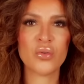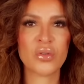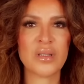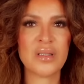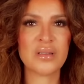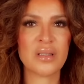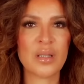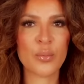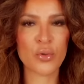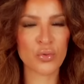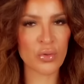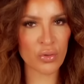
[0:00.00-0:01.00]
utiliser des
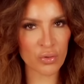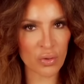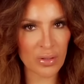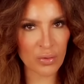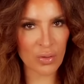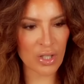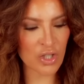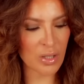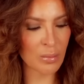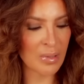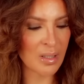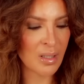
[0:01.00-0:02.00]
produits contenant de la
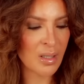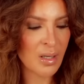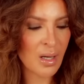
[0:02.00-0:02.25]
chimie.